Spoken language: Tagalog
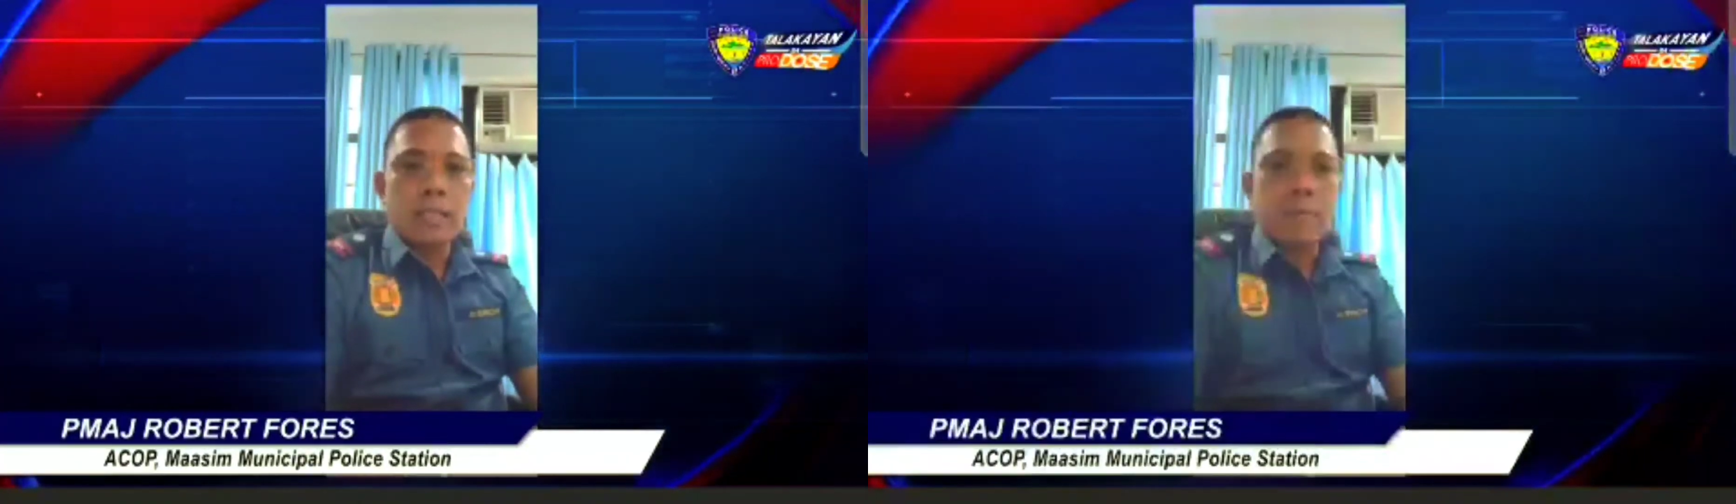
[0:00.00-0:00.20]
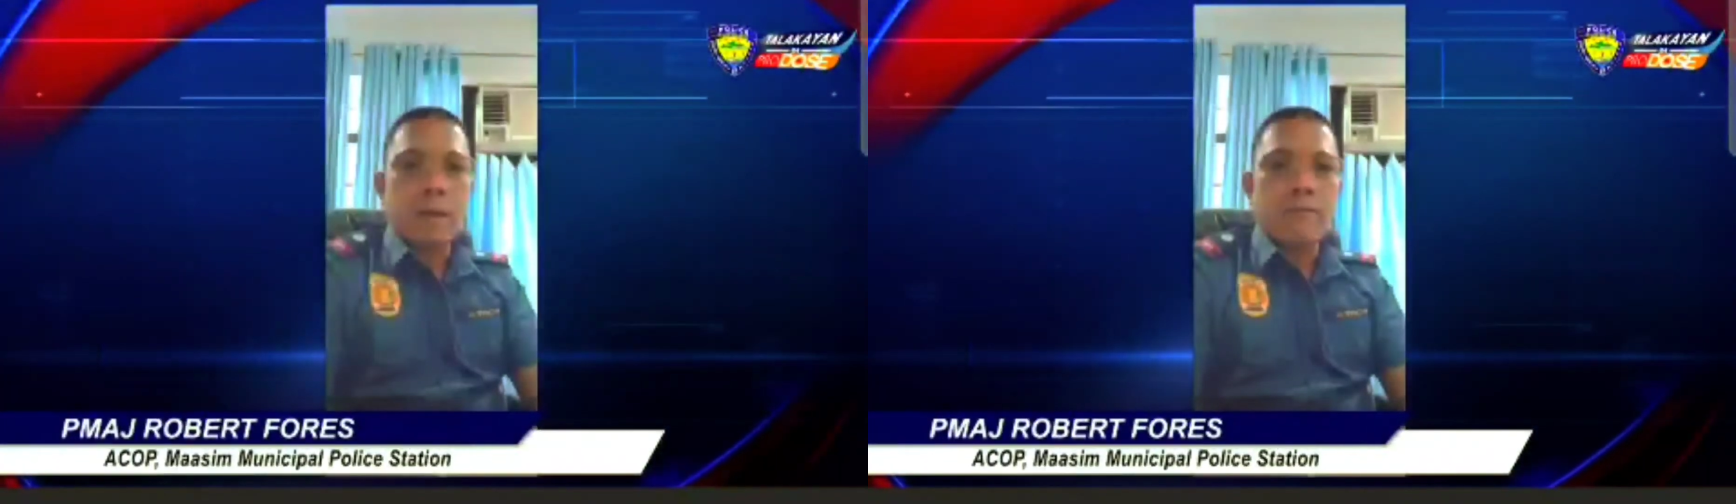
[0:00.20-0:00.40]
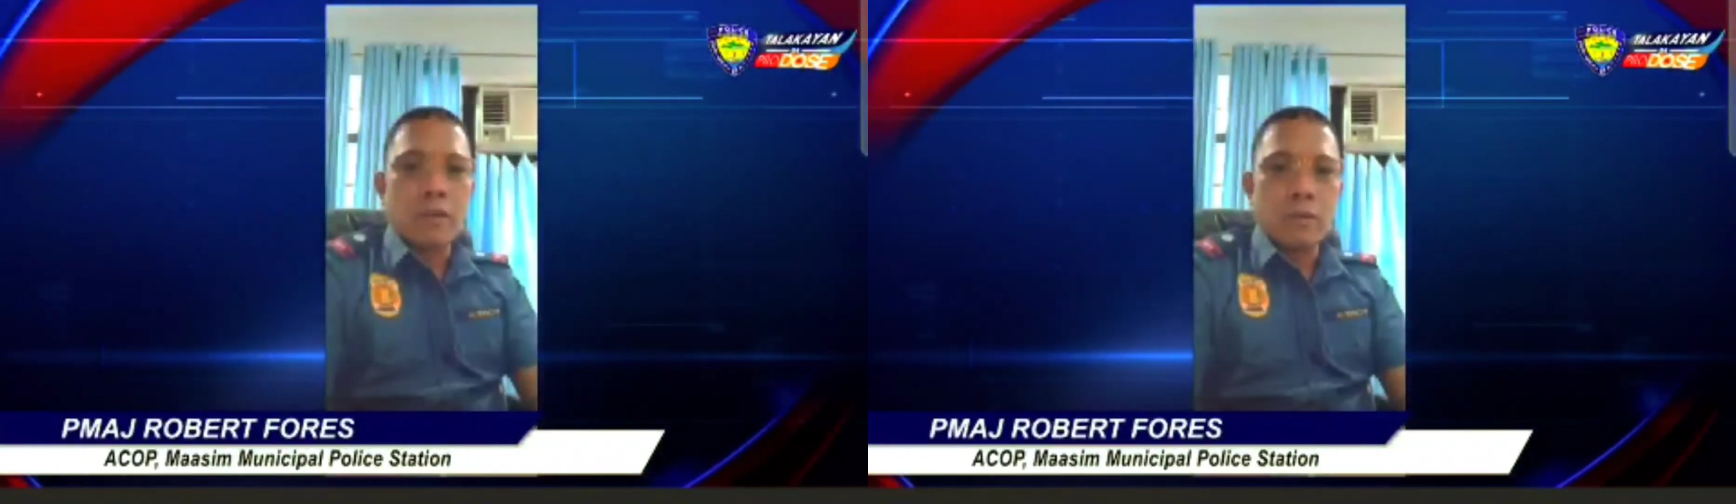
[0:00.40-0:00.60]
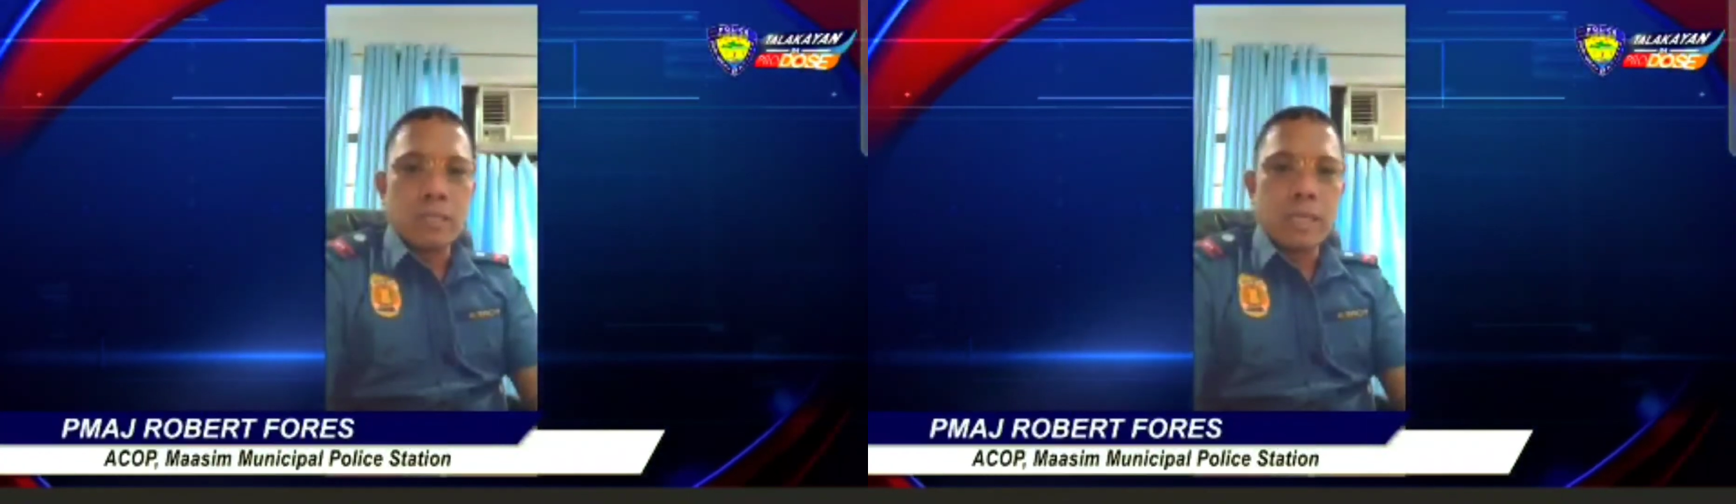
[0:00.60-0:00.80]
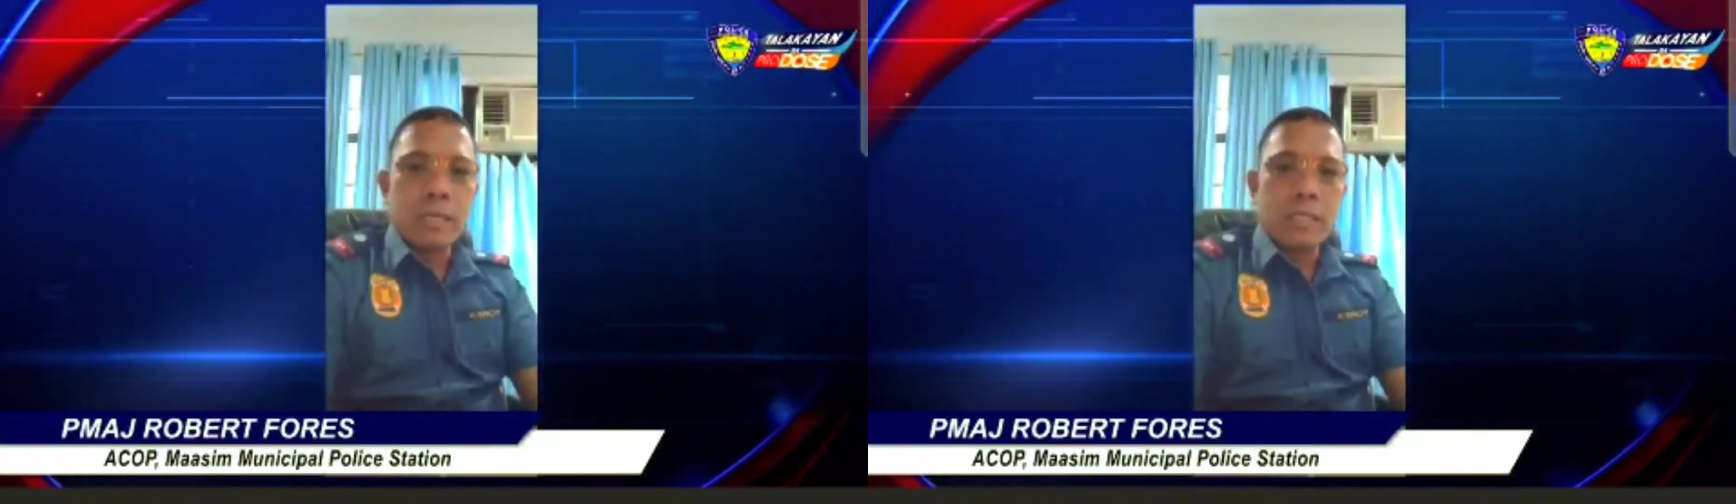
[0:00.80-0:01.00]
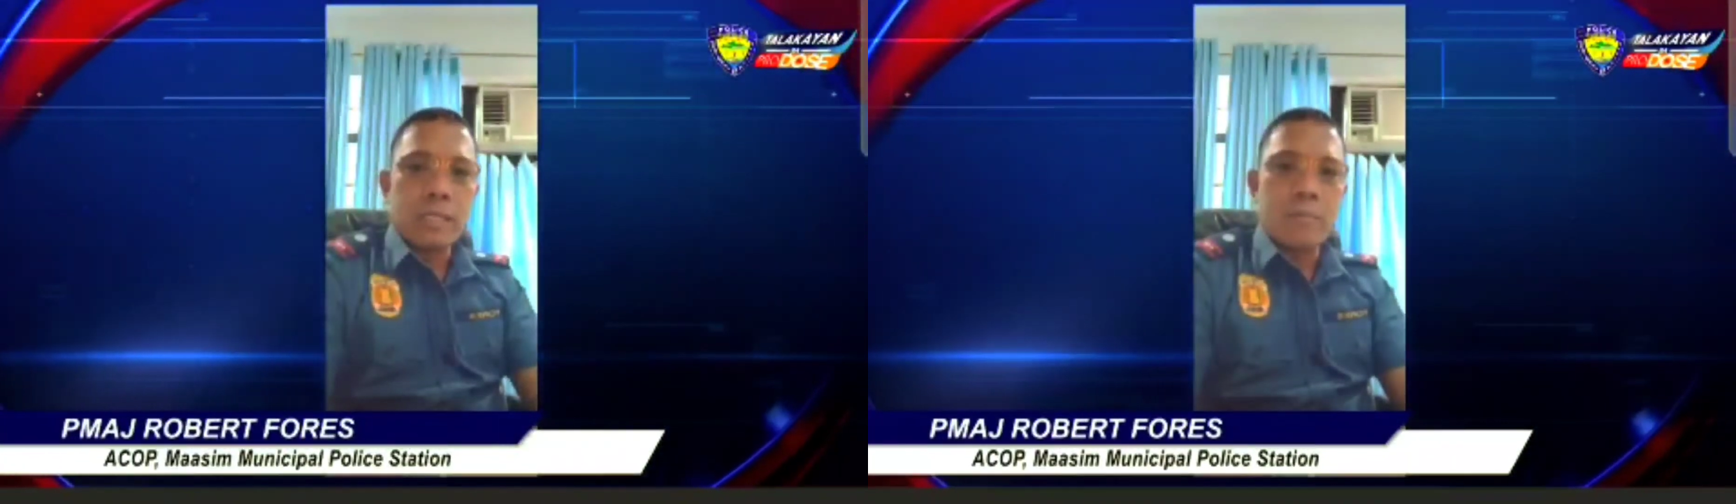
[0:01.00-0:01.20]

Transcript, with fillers: ating mga volunteers,